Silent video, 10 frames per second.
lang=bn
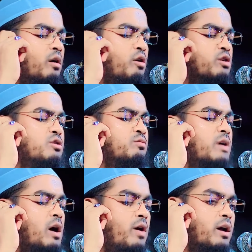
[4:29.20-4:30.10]
কসম
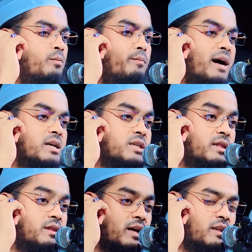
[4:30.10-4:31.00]
খাওয়ার
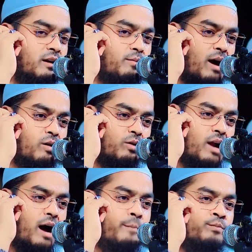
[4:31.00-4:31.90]
মাকসাদ তাদের ভালো
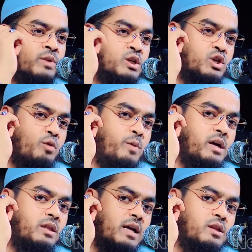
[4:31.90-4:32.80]
না
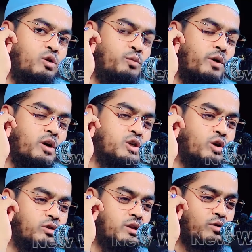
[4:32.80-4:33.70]
সবাই তাদের উপরে
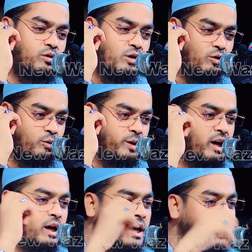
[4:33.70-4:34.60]
সন্দেহ করবে
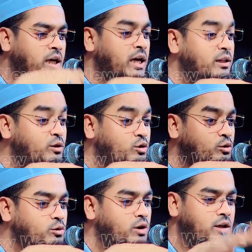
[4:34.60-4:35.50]

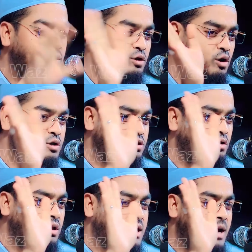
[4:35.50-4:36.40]
কিন্তু
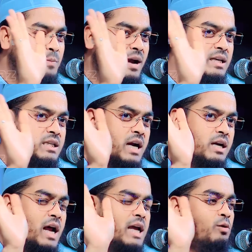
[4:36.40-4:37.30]
দশজনটা প্যান্ট শার্ট
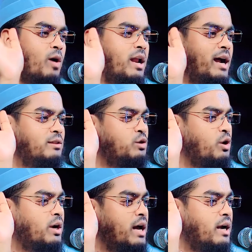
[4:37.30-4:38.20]
টাইওয়ালার
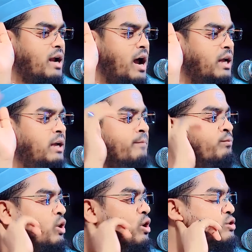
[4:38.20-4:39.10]
দরকার নাই
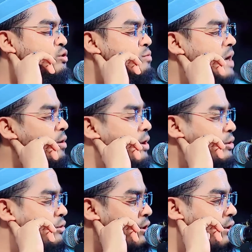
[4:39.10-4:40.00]
কসম
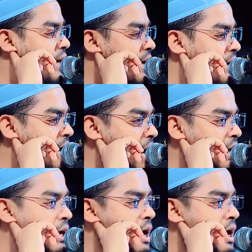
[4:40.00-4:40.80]
খাওয়ারও দরকার নাই